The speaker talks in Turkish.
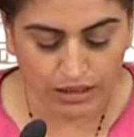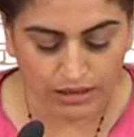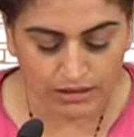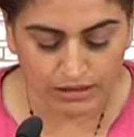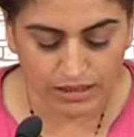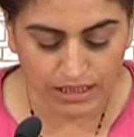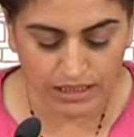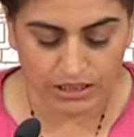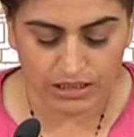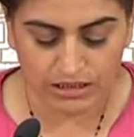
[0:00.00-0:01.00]
Kadınlara
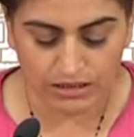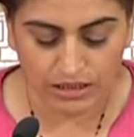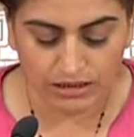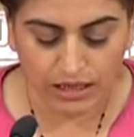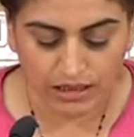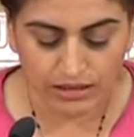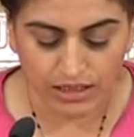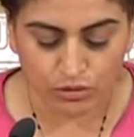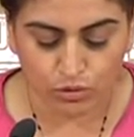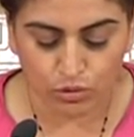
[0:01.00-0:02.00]
ilişkin
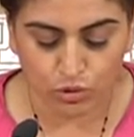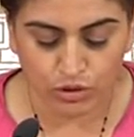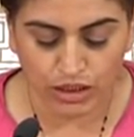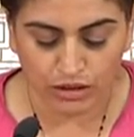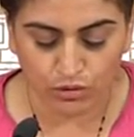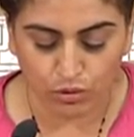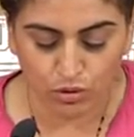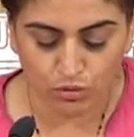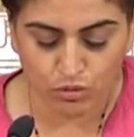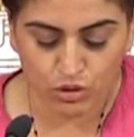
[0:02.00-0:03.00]
nadiren konuşurken
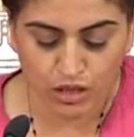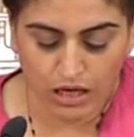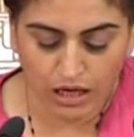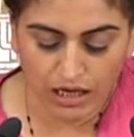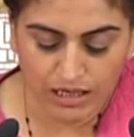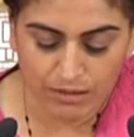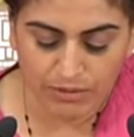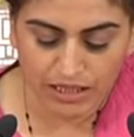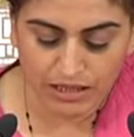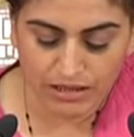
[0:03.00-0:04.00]
gördüğümüz
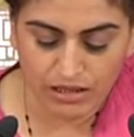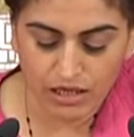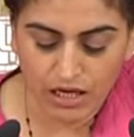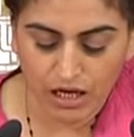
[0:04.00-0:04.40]
Aile Bakanı